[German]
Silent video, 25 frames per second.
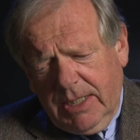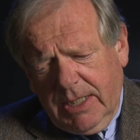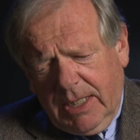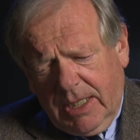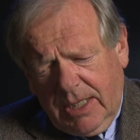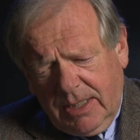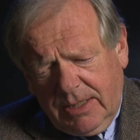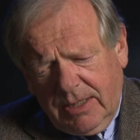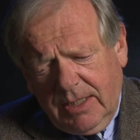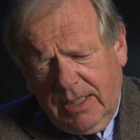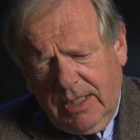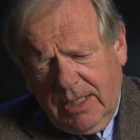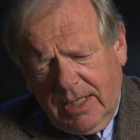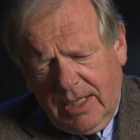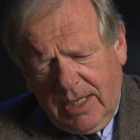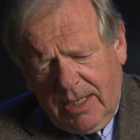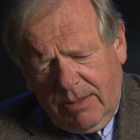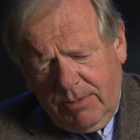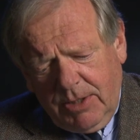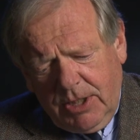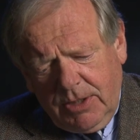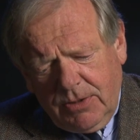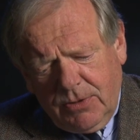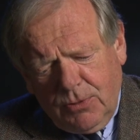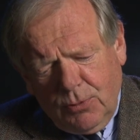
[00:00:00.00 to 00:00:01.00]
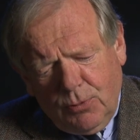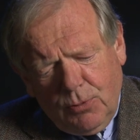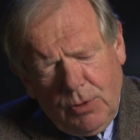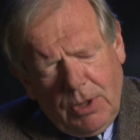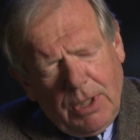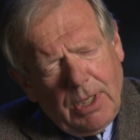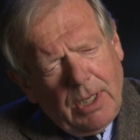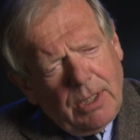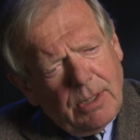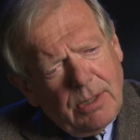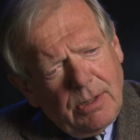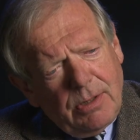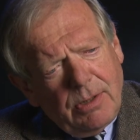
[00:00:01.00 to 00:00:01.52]
hat er aber so
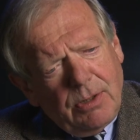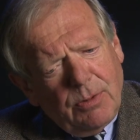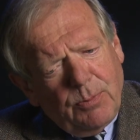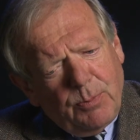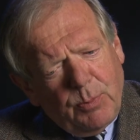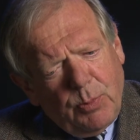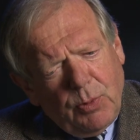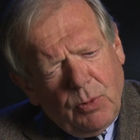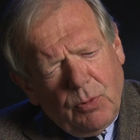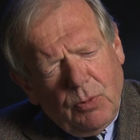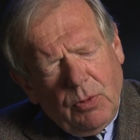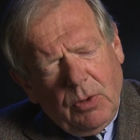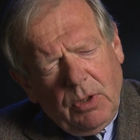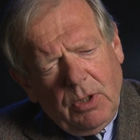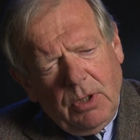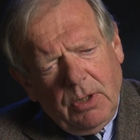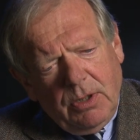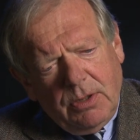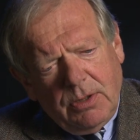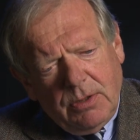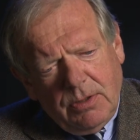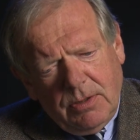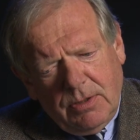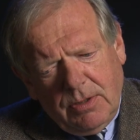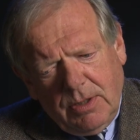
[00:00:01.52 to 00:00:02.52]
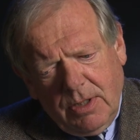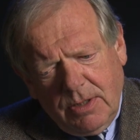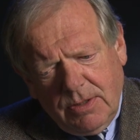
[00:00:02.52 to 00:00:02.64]
lange gebohrt,